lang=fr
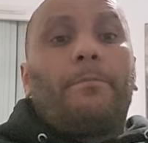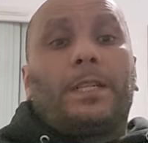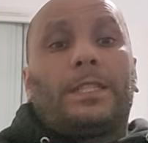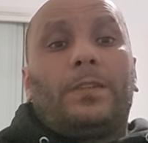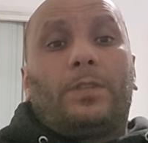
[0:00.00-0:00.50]

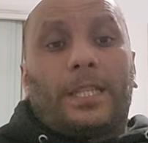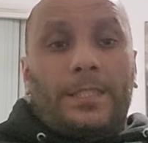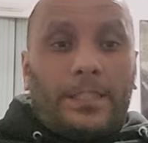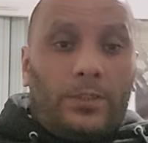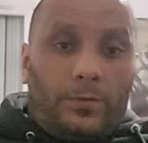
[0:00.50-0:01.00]
Merci au
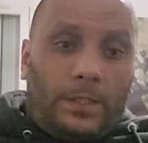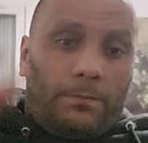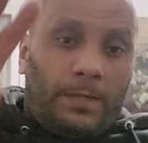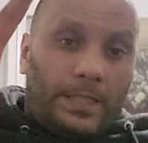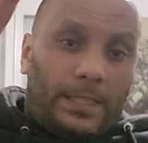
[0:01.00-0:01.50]
15-18,
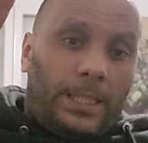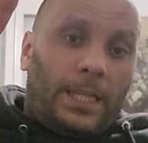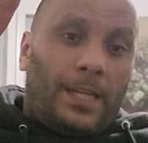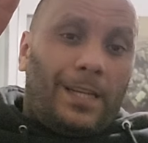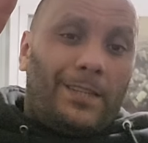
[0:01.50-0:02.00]

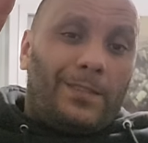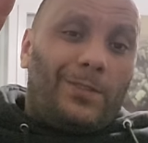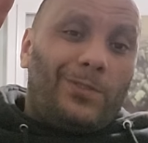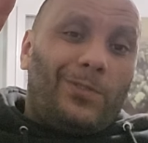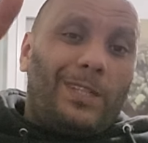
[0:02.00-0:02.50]
merci aux euh,
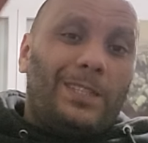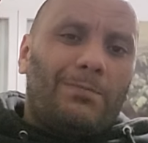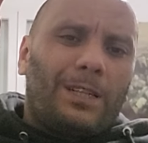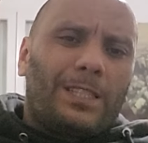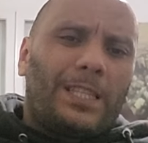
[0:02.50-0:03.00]
au
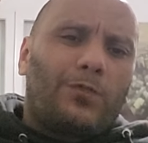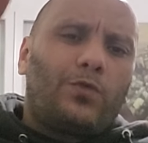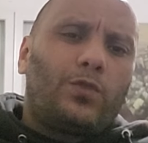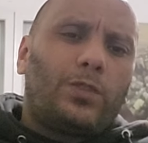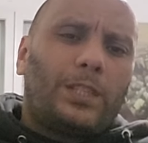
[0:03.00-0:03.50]
Noëlis, merci à
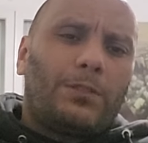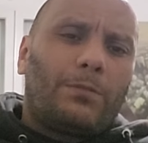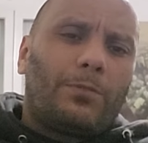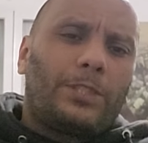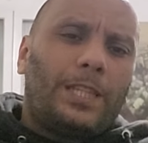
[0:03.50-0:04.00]
tous ceux qui
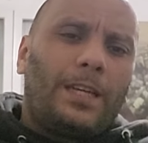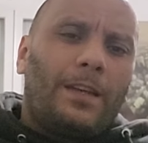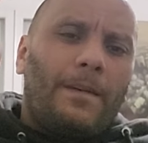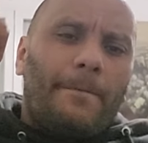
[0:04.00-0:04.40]
ont bossé.